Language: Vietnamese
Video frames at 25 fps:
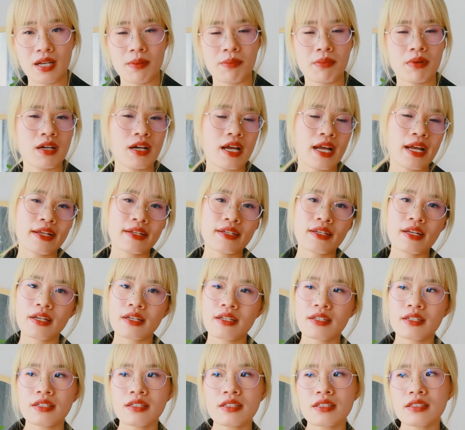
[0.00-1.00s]
gặp gỡ ai
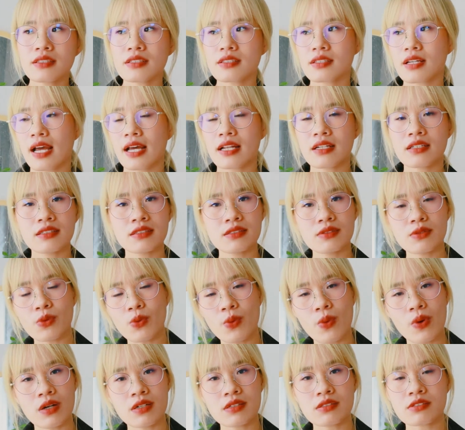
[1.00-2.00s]
đấy ăn
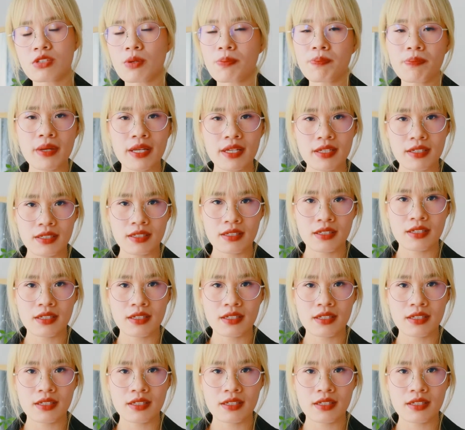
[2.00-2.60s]
uống shopping